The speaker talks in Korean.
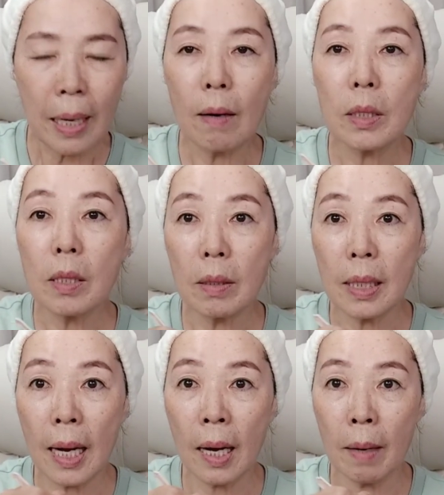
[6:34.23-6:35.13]

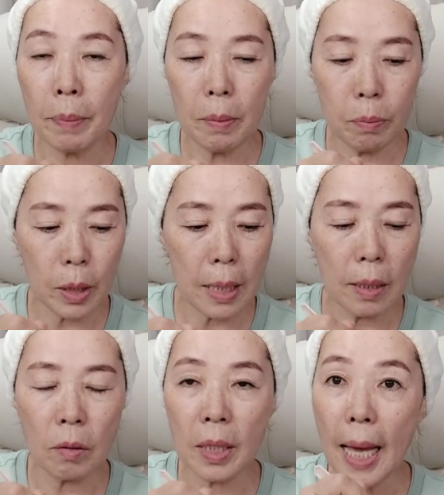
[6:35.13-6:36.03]
가을철이라 피부
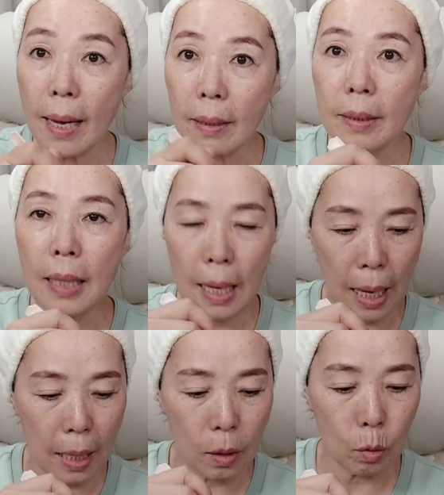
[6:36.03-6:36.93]
세정은
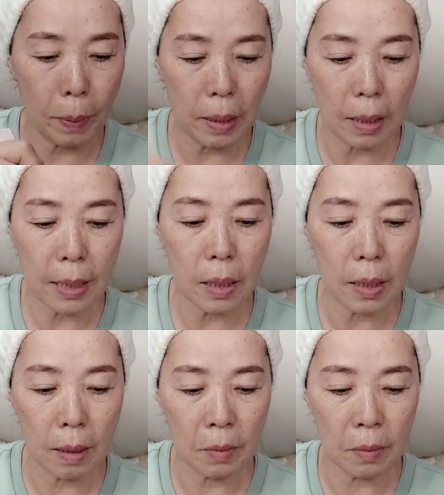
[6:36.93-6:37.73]
깨끗하게 하시고 팩을 하셔야